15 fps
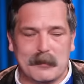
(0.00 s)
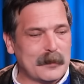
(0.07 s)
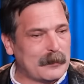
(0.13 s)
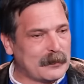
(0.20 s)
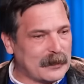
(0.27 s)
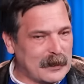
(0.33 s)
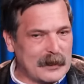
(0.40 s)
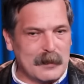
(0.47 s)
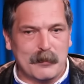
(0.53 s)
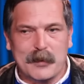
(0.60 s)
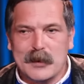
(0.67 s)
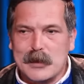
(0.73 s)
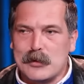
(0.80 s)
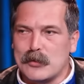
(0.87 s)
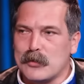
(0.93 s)
Ama direnen
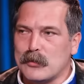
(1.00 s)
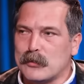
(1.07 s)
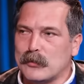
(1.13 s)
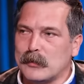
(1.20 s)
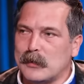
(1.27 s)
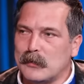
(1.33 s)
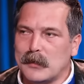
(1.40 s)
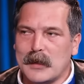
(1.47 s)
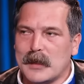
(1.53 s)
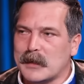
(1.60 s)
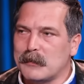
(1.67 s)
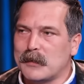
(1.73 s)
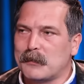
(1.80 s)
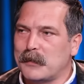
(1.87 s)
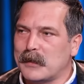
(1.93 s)
bir işçi olduğunda ona
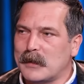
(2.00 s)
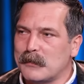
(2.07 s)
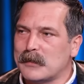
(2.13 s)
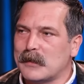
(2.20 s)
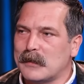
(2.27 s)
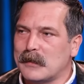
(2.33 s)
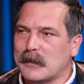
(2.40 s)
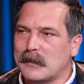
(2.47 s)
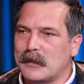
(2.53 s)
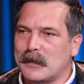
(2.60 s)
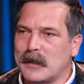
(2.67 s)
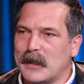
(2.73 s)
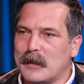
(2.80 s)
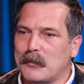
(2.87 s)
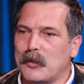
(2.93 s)
yardım etmek kimsenin aklına, aklına
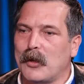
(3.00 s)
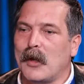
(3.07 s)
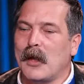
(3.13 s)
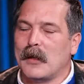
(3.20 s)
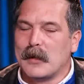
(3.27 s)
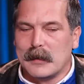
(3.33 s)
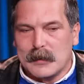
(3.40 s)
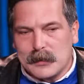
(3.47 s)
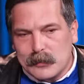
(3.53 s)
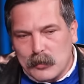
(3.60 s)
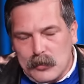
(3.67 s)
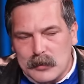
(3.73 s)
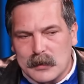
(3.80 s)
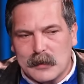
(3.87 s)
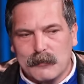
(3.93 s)
gelmiyor. gelmiyor ya da işte
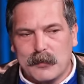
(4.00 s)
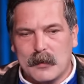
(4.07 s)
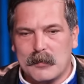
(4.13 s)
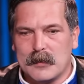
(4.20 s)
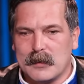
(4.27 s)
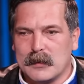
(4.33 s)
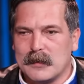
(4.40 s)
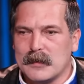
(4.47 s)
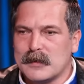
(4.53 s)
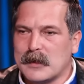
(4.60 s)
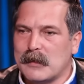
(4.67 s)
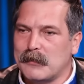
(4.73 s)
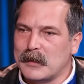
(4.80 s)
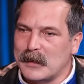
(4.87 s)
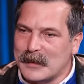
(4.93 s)
oradaki fabrikaların
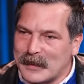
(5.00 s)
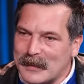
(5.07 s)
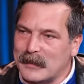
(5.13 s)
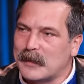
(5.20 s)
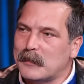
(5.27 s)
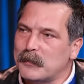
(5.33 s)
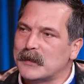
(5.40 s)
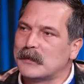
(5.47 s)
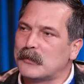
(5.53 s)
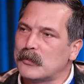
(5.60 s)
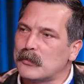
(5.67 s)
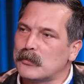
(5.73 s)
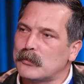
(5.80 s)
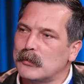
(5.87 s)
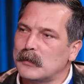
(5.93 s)
çevreyi kirletmesi
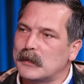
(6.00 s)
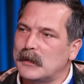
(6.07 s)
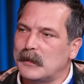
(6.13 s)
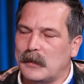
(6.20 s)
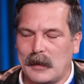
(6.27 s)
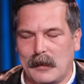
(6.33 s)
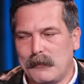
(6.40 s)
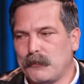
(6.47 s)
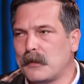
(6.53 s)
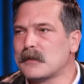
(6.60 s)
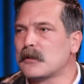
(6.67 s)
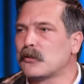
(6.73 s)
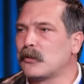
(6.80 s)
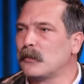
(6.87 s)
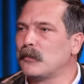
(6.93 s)
konusunda en
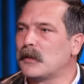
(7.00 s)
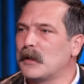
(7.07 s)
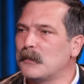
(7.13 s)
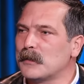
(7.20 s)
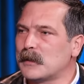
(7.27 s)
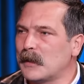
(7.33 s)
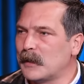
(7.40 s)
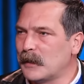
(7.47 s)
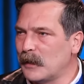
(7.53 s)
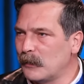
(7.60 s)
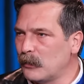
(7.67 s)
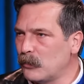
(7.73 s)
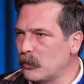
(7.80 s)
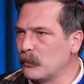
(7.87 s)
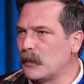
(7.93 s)
fazla sorumluluk alması gereken
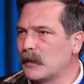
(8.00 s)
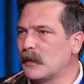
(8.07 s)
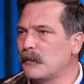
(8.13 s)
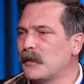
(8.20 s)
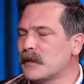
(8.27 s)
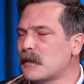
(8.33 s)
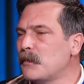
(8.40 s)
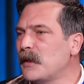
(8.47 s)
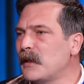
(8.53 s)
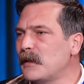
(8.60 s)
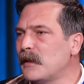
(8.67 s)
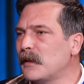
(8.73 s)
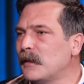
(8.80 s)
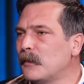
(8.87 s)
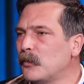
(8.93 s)
kurumlardan bir tanesi belediye.